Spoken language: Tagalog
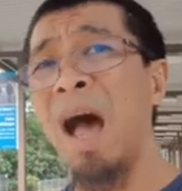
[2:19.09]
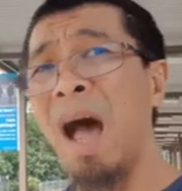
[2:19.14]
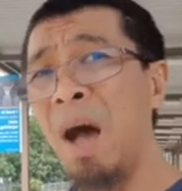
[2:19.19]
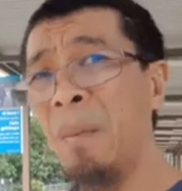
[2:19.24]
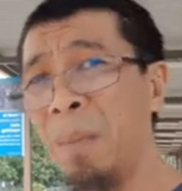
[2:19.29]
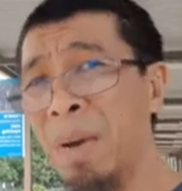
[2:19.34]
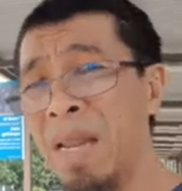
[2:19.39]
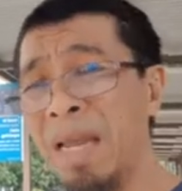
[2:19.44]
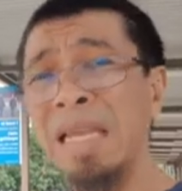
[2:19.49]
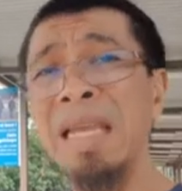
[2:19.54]

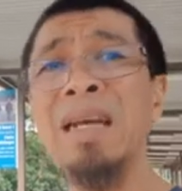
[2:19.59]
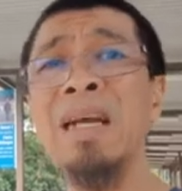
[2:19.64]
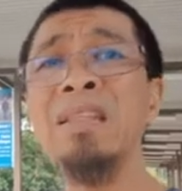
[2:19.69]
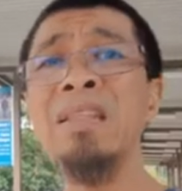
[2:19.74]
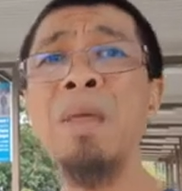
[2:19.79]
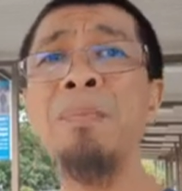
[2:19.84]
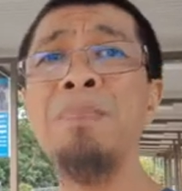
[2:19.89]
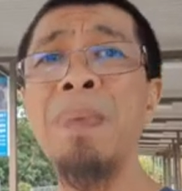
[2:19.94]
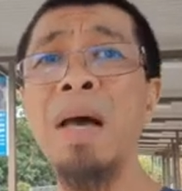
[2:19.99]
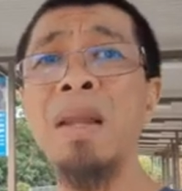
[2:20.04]
ang malaking
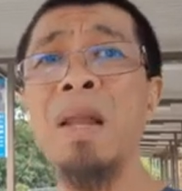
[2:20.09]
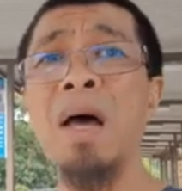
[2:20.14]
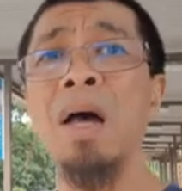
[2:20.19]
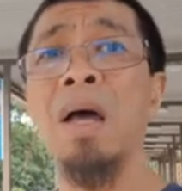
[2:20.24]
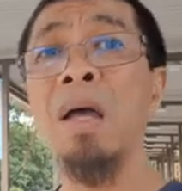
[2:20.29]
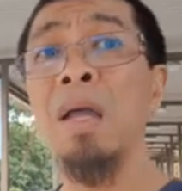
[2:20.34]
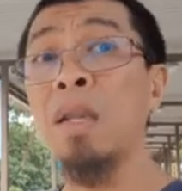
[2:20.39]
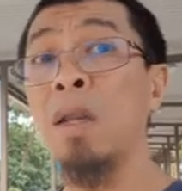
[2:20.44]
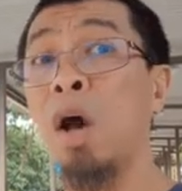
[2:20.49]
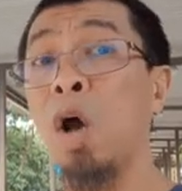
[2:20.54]
kantimpala
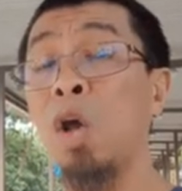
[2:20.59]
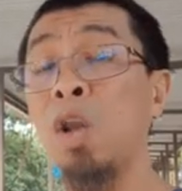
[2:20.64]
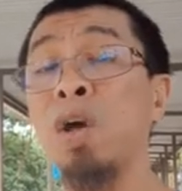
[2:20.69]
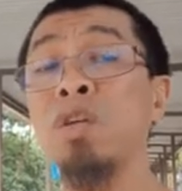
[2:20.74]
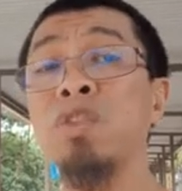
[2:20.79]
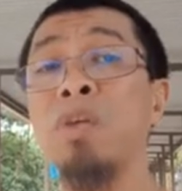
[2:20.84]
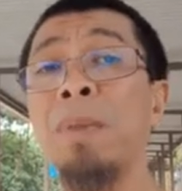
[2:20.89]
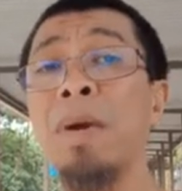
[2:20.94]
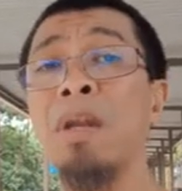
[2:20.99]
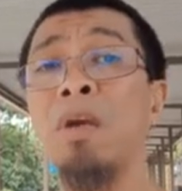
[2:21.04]
ng
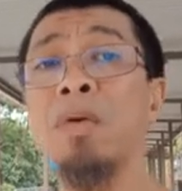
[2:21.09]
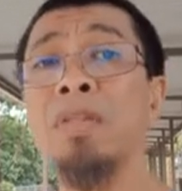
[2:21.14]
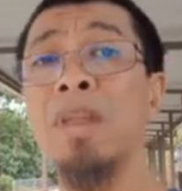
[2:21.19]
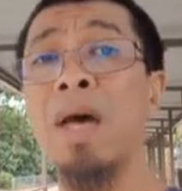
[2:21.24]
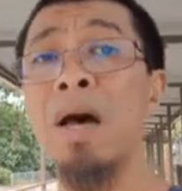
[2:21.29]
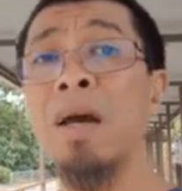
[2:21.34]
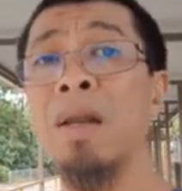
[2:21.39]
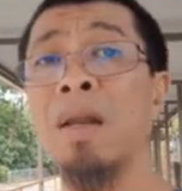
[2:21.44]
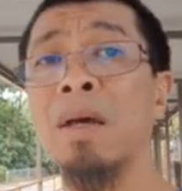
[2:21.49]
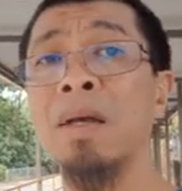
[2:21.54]
Allah subhanahu wa
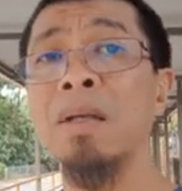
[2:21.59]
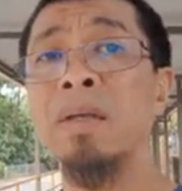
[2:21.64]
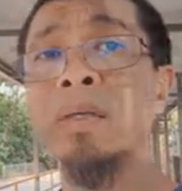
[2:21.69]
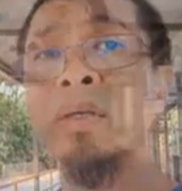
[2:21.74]
ta'ala.